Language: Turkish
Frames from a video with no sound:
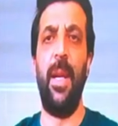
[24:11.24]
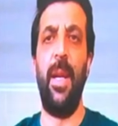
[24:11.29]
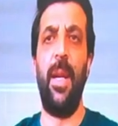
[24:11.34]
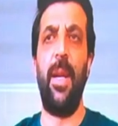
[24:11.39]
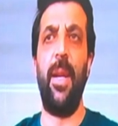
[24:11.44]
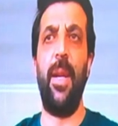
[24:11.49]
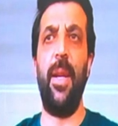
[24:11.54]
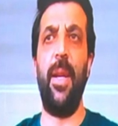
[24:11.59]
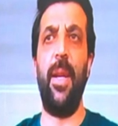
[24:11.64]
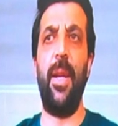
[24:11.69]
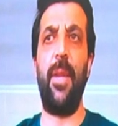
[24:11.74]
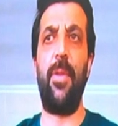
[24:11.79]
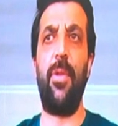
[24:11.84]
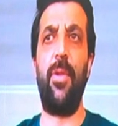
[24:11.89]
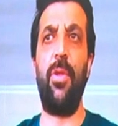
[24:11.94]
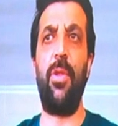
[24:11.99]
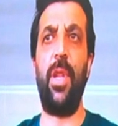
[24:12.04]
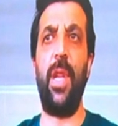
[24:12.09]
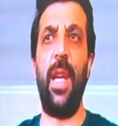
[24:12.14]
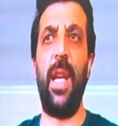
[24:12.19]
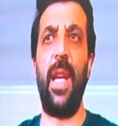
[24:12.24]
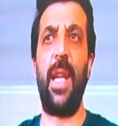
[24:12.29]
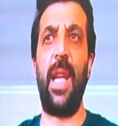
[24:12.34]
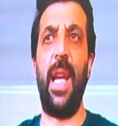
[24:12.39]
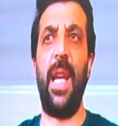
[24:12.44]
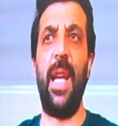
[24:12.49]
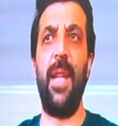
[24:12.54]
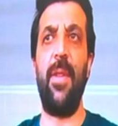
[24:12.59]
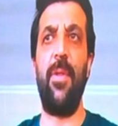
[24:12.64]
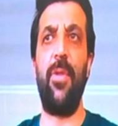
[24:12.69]
Ee, Türkiye'ye
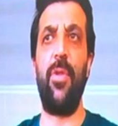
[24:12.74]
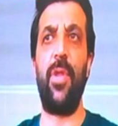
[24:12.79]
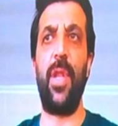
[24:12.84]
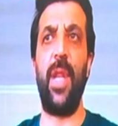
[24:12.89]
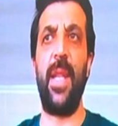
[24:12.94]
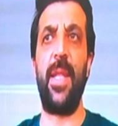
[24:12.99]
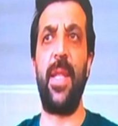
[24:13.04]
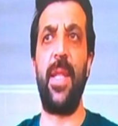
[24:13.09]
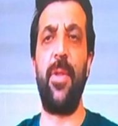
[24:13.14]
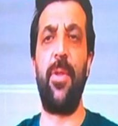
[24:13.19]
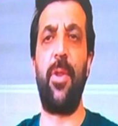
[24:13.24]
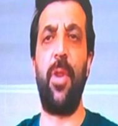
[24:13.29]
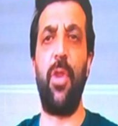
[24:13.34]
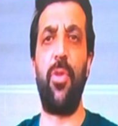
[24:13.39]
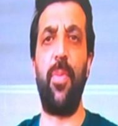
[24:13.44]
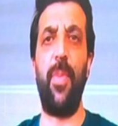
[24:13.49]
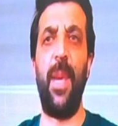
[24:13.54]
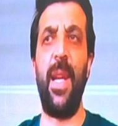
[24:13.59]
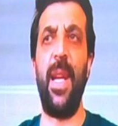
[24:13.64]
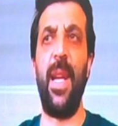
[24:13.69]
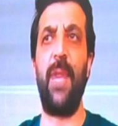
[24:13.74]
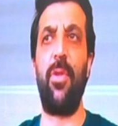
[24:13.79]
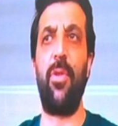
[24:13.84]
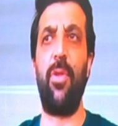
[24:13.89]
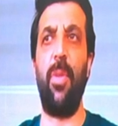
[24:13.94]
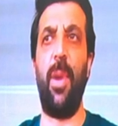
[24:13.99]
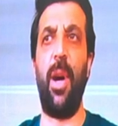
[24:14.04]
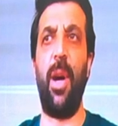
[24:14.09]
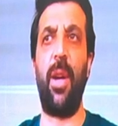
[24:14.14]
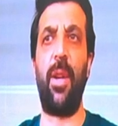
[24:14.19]
gelen düzensiz göçmenler tüm
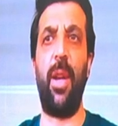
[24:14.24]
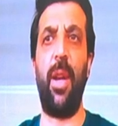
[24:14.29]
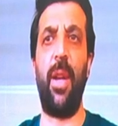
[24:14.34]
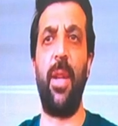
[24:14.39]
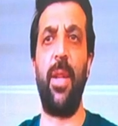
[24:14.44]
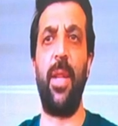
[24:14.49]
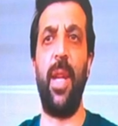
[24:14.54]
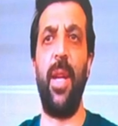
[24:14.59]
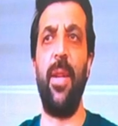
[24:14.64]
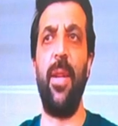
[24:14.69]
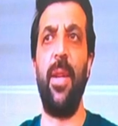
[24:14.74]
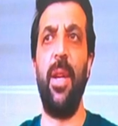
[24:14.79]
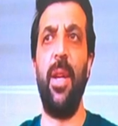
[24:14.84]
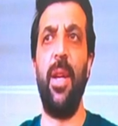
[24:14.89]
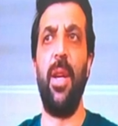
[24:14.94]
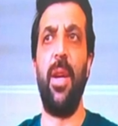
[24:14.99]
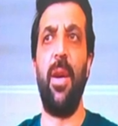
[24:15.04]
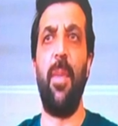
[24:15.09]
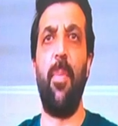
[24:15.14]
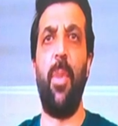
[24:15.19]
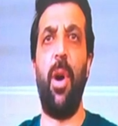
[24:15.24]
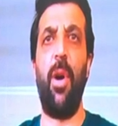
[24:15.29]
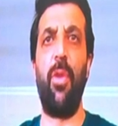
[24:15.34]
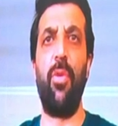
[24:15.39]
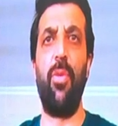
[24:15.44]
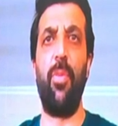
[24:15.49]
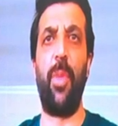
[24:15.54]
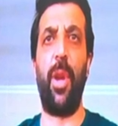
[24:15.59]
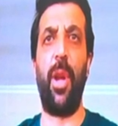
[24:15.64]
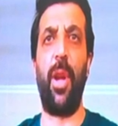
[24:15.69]
haklarından mahrum
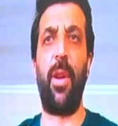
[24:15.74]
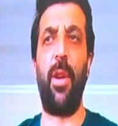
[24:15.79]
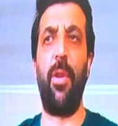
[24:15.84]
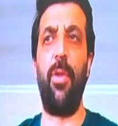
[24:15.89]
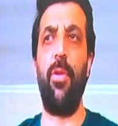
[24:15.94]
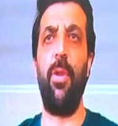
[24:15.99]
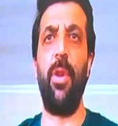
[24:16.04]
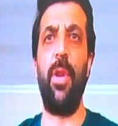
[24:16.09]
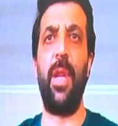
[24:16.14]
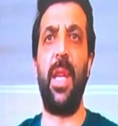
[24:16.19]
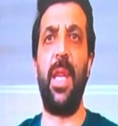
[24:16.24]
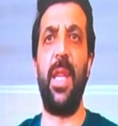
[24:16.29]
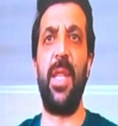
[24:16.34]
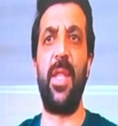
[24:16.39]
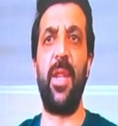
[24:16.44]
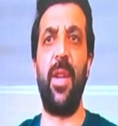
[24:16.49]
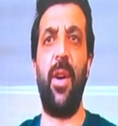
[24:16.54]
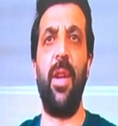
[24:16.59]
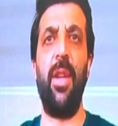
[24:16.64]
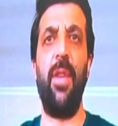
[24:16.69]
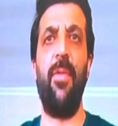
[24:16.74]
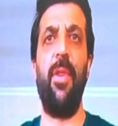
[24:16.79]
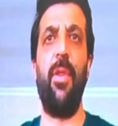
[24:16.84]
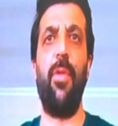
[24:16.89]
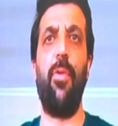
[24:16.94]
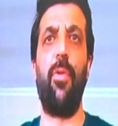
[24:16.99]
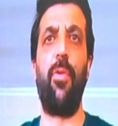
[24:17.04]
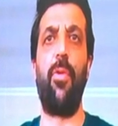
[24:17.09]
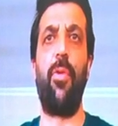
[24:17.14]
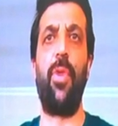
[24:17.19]
bırakılıyor. İnsani ve
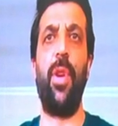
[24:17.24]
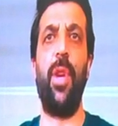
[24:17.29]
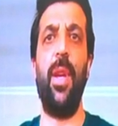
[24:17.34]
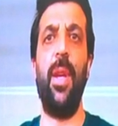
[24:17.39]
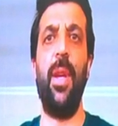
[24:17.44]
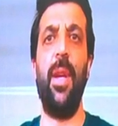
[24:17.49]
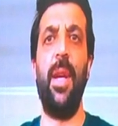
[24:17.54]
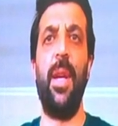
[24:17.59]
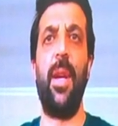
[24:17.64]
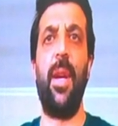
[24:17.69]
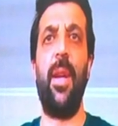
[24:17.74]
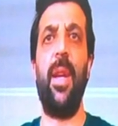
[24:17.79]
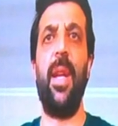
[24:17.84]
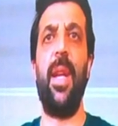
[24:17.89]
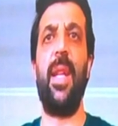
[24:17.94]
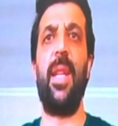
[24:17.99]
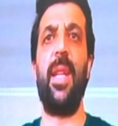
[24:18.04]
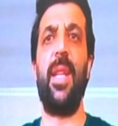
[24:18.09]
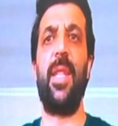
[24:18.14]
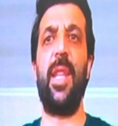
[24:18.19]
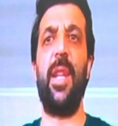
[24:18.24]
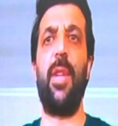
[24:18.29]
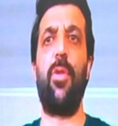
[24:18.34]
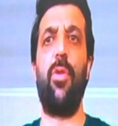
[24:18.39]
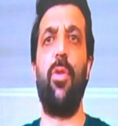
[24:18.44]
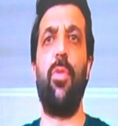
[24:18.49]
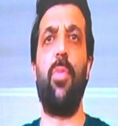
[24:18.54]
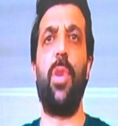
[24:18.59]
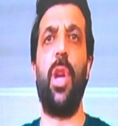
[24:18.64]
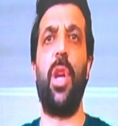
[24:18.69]
hukuki neredeyse tüm
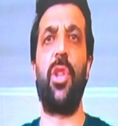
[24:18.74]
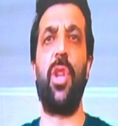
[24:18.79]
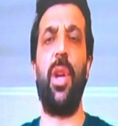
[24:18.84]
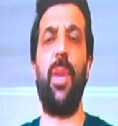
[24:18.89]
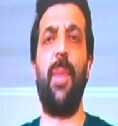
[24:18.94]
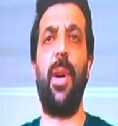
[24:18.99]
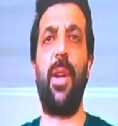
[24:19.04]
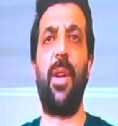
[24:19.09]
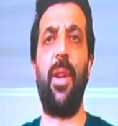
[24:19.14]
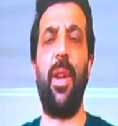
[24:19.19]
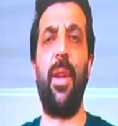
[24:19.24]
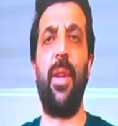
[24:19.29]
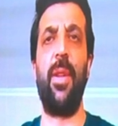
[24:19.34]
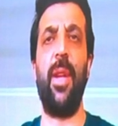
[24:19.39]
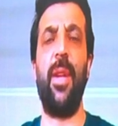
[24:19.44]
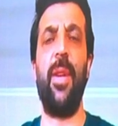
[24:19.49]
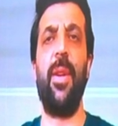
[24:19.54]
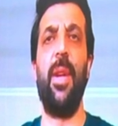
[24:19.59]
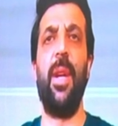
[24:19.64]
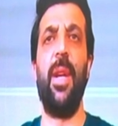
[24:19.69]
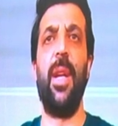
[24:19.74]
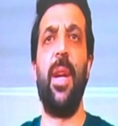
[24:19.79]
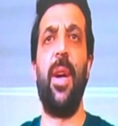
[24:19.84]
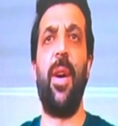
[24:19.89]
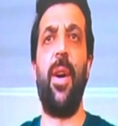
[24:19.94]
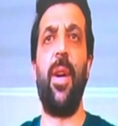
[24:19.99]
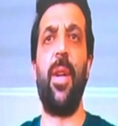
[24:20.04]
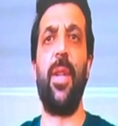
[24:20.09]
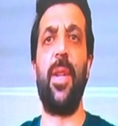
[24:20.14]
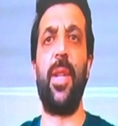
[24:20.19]
yaşam haklarından
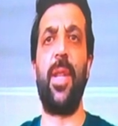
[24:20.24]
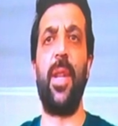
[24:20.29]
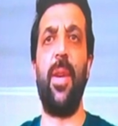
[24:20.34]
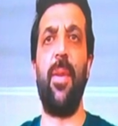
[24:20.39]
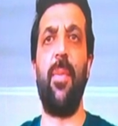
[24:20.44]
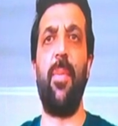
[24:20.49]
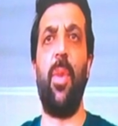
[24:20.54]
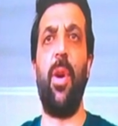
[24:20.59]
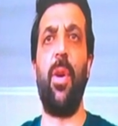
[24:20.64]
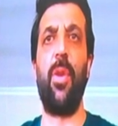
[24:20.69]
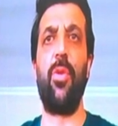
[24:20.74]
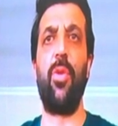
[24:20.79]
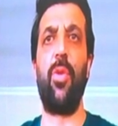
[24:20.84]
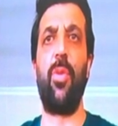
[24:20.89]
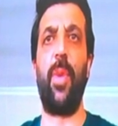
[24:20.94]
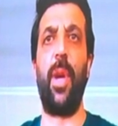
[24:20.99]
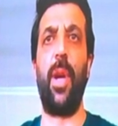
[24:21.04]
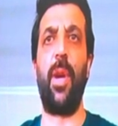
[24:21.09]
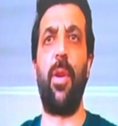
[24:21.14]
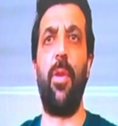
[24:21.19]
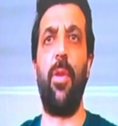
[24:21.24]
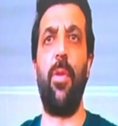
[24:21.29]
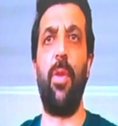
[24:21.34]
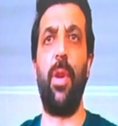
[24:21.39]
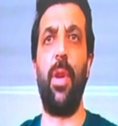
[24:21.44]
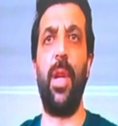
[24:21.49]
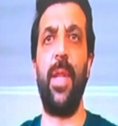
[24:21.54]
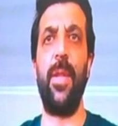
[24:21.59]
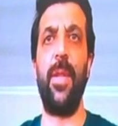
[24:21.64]
adeta mağdur bırakılıyorlar.